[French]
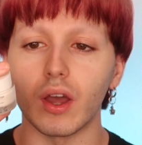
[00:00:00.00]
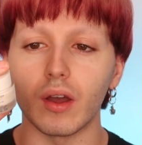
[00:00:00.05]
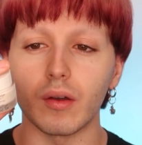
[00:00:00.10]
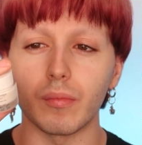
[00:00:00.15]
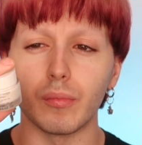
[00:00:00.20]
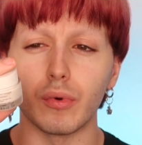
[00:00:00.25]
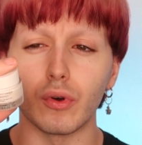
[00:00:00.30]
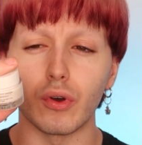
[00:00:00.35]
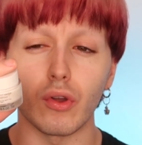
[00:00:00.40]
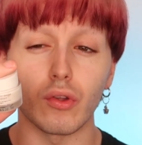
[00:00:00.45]
Herb
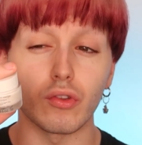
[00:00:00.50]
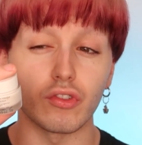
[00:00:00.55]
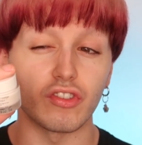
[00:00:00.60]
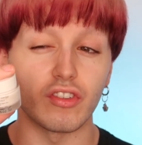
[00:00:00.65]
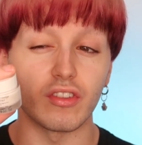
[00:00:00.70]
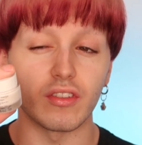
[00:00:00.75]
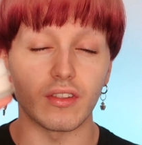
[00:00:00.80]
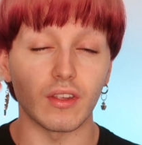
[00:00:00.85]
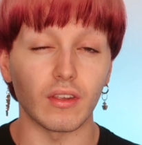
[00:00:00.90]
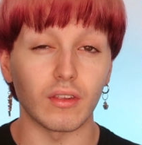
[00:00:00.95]

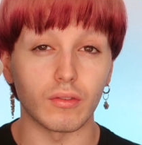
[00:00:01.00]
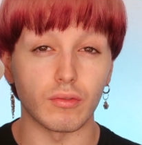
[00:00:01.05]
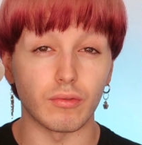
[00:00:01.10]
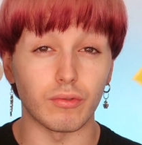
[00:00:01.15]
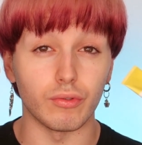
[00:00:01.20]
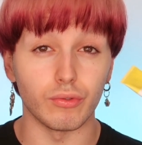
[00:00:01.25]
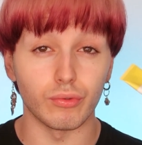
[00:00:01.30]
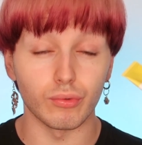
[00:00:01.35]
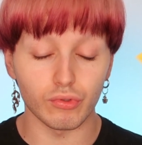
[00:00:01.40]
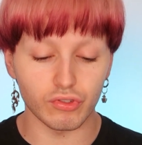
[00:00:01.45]
Ginseng
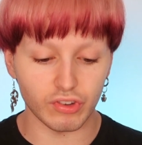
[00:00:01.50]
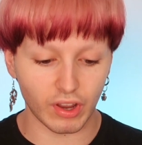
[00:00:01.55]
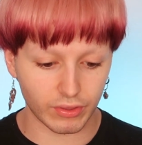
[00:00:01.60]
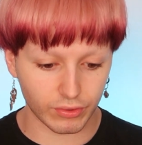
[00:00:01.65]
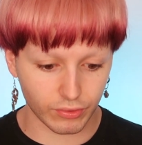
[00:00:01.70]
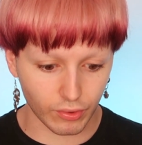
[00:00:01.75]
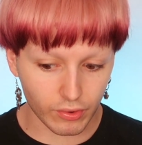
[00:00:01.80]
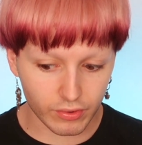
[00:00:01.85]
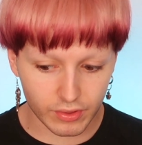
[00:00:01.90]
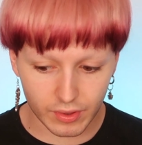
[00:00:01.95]
Infusion.
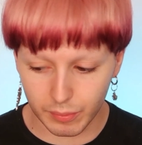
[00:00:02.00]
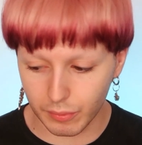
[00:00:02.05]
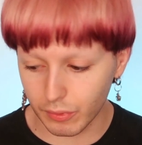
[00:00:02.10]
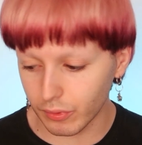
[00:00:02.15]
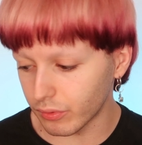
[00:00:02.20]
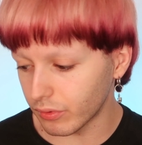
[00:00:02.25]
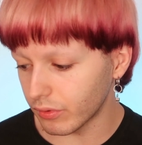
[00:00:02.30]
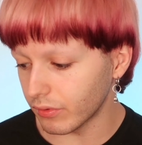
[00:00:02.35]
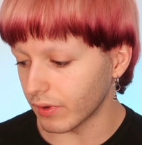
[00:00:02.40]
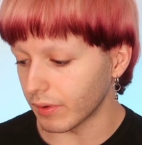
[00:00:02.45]
J'adore ces
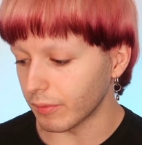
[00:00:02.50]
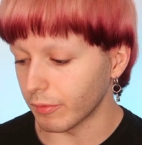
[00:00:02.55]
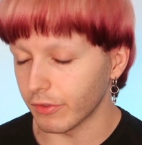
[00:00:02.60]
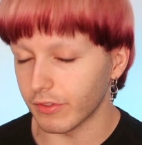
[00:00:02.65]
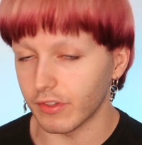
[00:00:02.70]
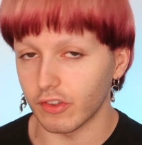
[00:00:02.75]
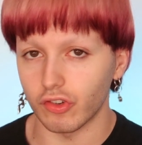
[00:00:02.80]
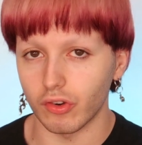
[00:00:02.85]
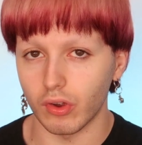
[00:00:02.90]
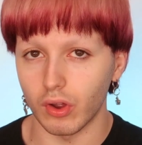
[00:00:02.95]
produits, vraiment
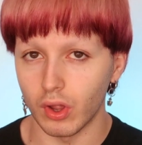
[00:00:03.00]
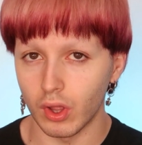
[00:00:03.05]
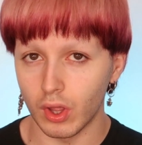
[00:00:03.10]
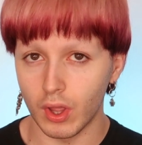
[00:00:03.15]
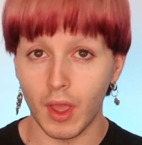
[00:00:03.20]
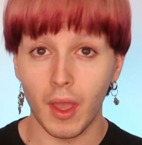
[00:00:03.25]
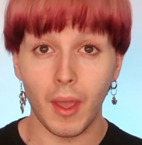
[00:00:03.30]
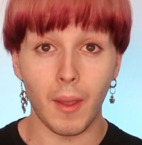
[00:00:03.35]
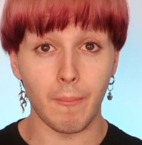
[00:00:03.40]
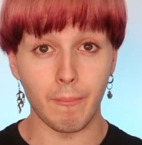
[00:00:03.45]
c'est genre
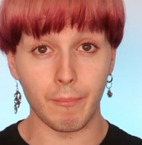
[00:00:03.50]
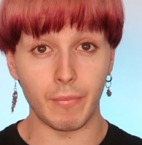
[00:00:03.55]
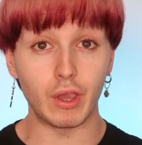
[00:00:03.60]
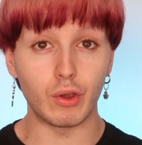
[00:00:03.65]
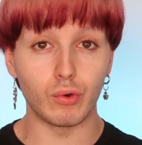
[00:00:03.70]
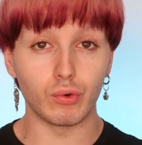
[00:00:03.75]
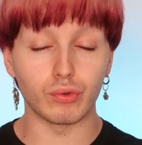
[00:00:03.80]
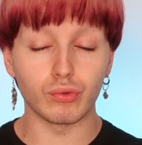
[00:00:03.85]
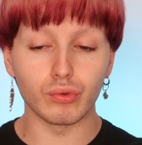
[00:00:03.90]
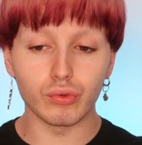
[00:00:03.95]

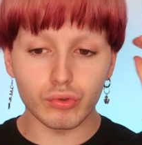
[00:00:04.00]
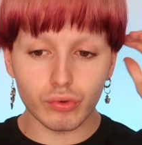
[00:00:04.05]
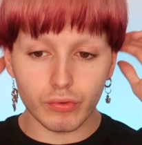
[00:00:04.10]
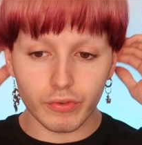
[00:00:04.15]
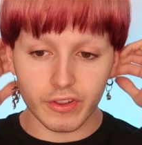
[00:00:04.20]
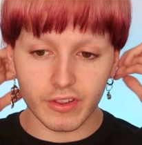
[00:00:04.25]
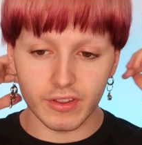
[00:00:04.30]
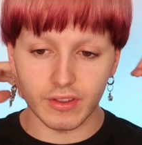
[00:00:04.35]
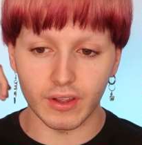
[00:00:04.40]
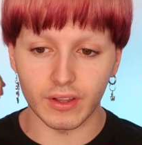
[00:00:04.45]
tout, je trouve
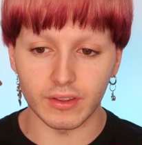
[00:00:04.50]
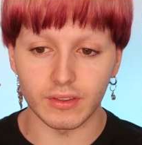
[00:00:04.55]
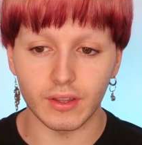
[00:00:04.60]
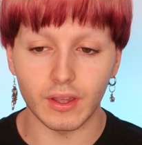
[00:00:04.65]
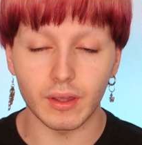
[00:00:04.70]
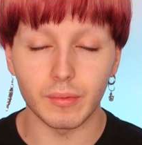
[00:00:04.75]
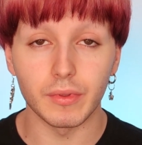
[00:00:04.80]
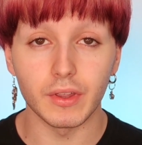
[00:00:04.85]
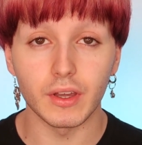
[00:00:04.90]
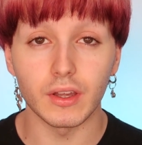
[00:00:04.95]
qu'ils tiennent
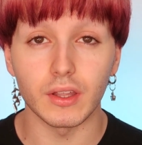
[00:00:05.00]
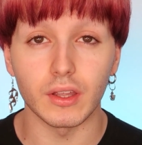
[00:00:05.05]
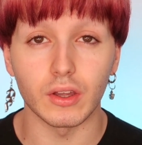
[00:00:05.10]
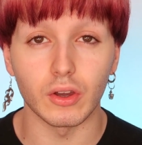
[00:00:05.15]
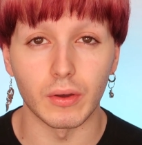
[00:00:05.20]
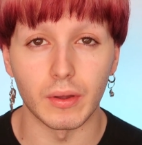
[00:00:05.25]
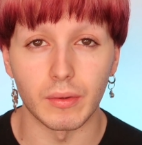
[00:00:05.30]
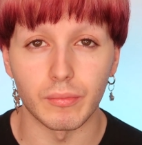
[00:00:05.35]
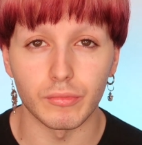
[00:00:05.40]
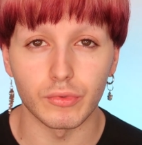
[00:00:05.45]
très bien et
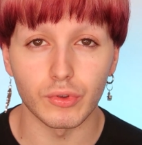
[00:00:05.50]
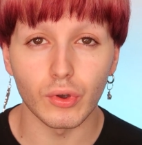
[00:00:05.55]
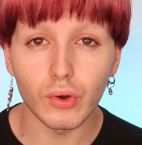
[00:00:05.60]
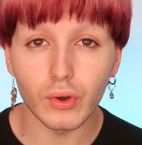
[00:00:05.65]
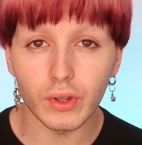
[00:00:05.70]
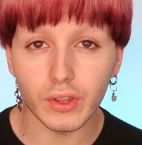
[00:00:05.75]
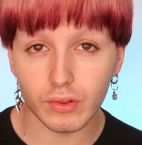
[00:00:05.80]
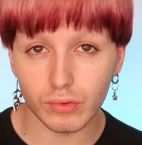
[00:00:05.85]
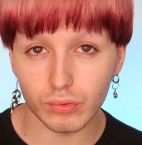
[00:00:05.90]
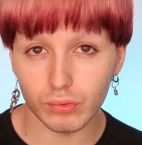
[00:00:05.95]
qu'en même
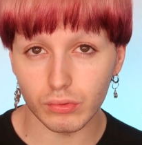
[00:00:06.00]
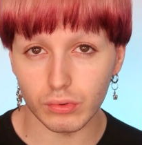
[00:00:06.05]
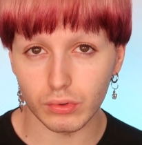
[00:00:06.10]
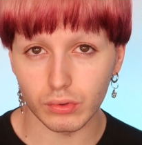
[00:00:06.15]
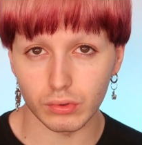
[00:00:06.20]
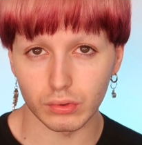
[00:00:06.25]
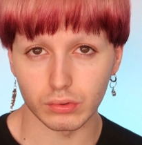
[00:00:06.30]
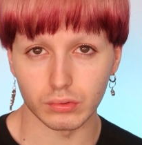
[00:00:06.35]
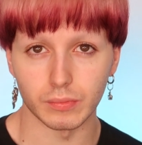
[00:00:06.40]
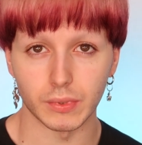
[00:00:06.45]
temps ils sont
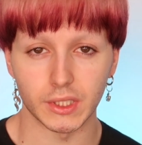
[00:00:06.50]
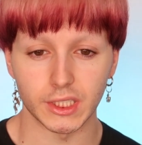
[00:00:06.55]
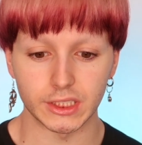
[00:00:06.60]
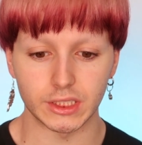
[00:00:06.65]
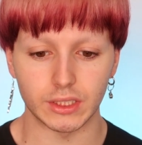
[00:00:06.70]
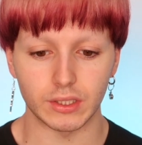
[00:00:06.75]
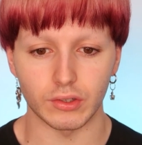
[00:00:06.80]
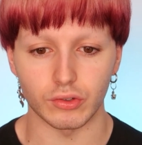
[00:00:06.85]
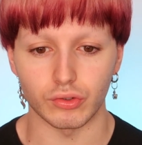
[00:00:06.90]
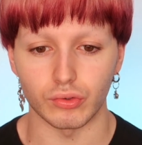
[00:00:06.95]
euh, bah,
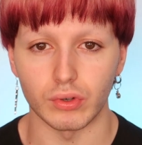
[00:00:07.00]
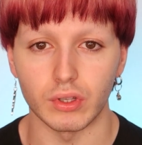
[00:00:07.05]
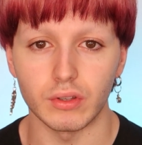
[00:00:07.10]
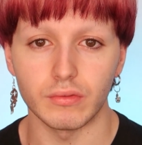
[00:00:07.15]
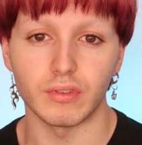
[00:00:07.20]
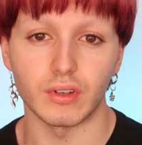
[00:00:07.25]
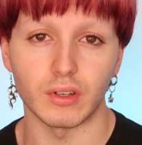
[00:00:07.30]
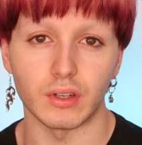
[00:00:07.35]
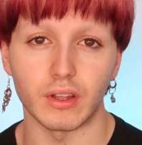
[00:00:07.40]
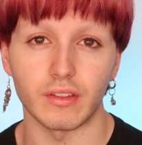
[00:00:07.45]
très jolis,
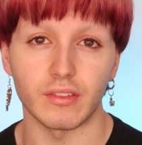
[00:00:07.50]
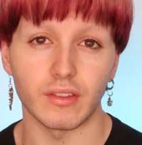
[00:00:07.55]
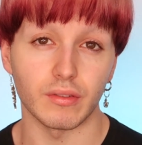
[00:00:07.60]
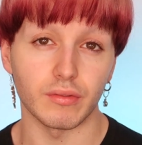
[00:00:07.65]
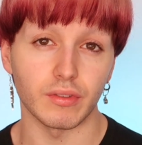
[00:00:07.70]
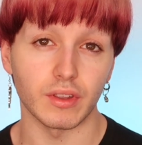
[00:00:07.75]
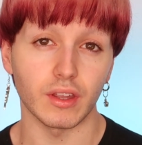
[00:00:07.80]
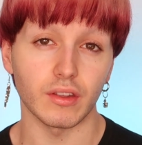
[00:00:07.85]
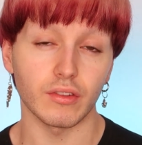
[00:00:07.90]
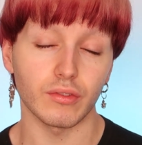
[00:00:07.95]
assez
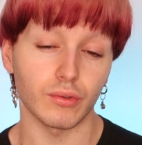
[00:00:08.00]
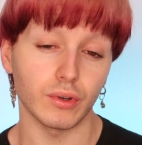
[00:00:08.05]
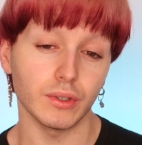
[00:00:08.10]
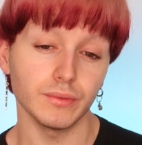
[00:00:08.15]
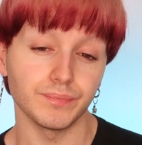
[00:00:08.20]
efficaces quoi.